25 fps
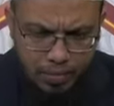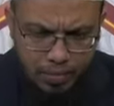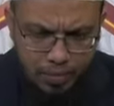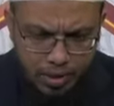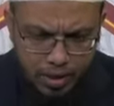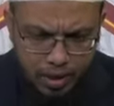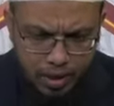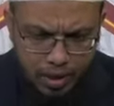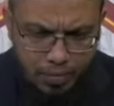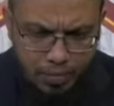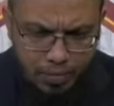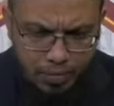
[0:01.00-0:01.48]

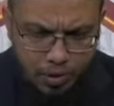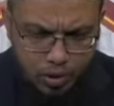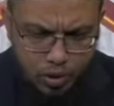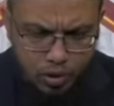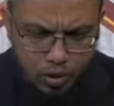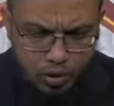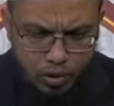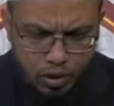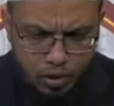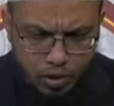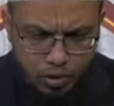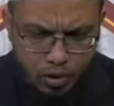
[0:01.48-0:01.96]
এরপরে
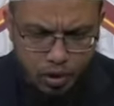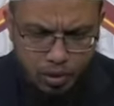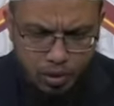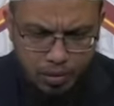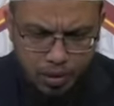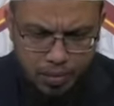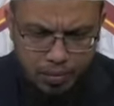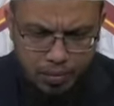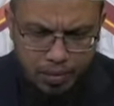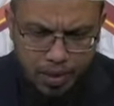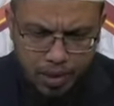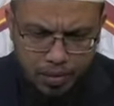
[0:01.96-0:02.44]
প্রশ্ন করছেন
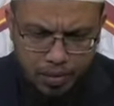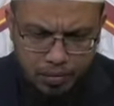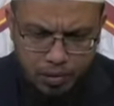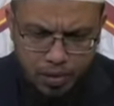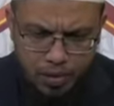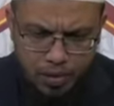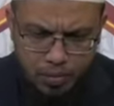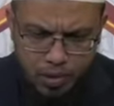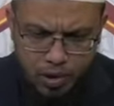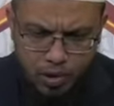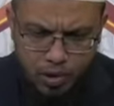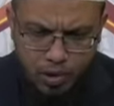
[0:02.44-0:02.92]
গোলাম রব্বানি
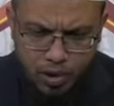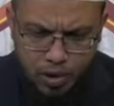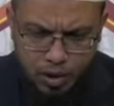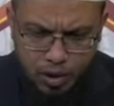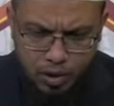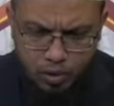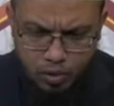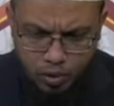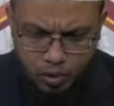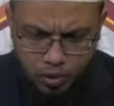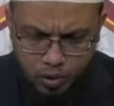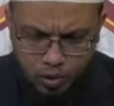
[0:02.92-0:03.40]
মুজিবের হলে
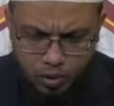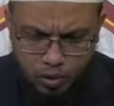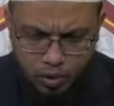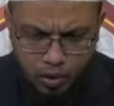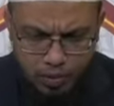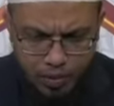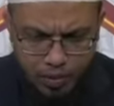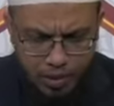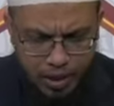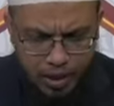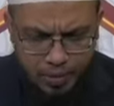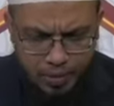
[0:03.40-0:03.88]
কি গোসল
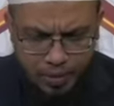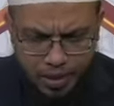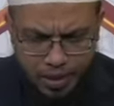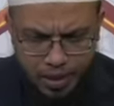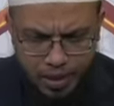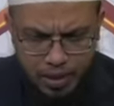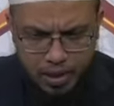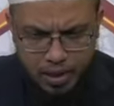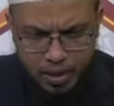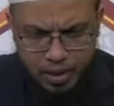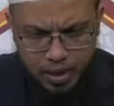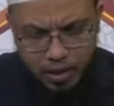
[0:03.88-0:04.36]
করতে হবে না
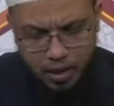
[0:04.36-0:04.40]
ভাই